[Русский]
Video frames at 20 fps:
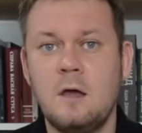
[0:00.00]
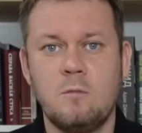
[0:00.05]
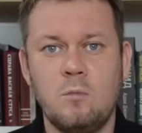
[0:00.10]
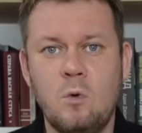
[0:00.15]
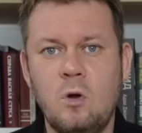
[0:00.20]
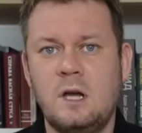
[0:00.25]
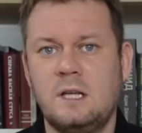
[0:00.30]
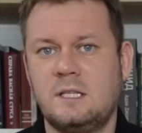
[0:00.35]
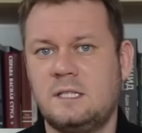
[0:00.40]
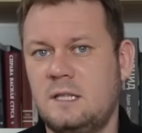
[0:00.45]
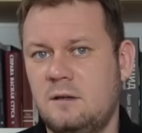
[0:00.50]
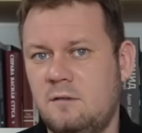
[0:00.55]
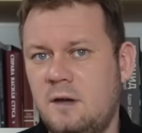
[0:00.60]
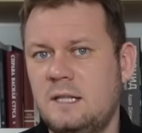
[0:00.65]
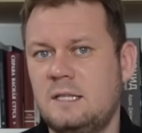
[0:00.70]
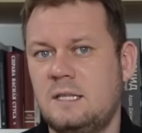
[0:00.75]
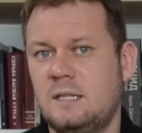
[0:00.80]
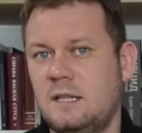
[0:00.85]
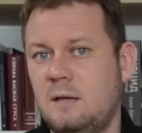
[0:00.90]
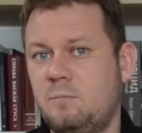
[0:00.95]
мог
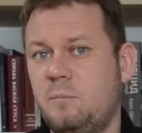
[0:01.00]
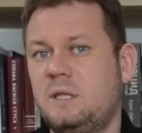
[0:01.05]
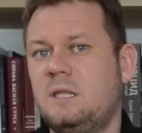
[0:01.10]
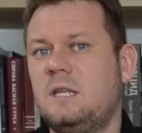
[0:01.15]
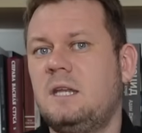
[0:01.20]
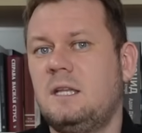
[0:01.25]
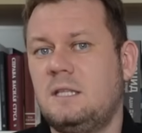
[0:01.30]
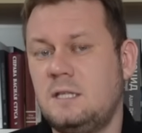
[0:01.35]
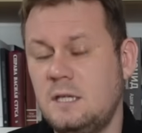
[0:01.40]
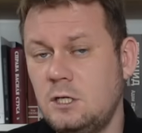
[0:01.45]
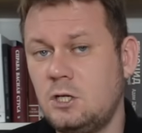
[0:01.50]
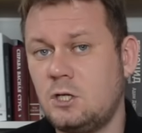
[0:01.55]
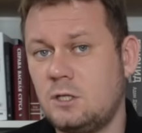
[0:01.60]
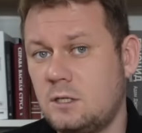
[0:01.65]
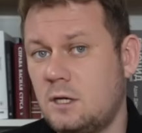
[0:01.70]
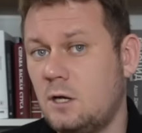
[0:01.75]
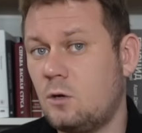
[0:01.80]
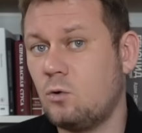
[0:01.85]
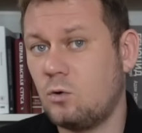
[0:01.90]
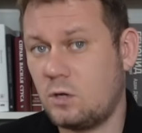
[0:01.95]
оставаться на
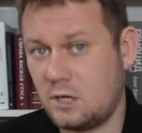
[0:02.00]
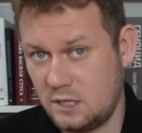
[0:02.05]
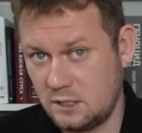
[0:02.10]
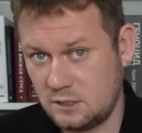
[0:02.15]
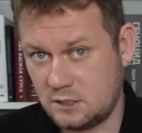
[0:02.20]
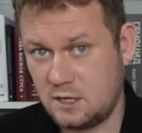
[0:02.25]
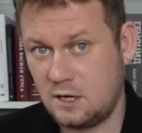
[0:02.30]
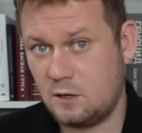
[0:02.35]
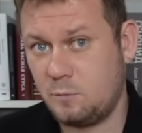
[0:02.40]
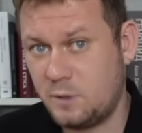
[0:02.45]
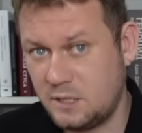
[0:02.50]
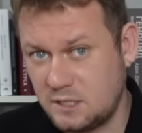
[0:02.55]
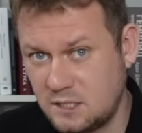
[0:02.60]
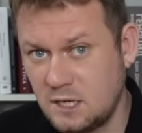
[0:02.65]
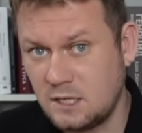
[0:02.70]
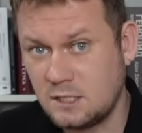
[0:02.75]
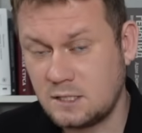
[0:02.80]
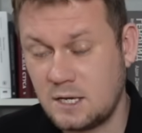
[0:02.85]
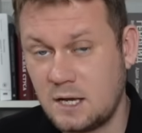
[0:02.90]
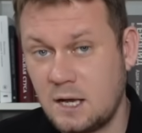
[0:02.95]
патриотических украинских
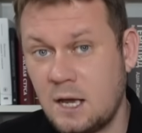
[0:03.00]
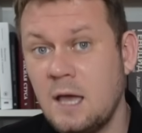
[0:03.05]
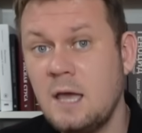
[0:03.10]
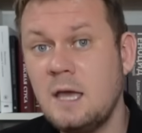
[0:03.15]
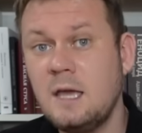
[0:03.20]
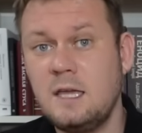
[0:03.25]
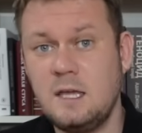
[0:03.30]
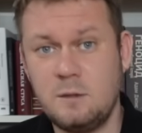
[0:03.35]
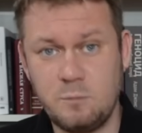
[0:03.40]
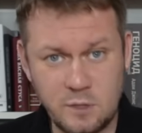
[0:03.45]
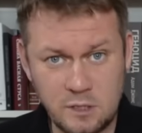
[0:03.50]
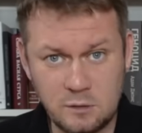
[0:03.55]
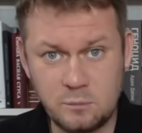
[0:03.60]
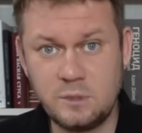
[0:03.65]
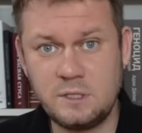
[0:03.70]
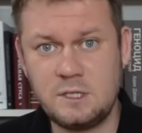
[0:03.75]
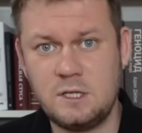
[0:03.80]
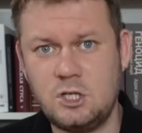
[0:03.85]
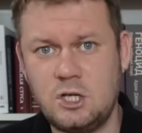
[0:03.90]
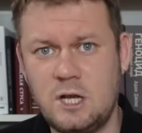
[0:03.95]
позициях и был
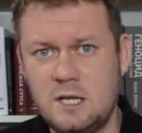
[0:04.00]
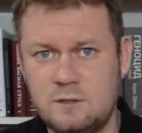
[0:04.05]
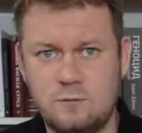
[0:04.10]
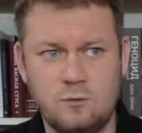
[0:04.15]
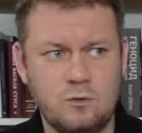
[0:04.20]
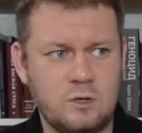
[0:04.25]
бы сейчас в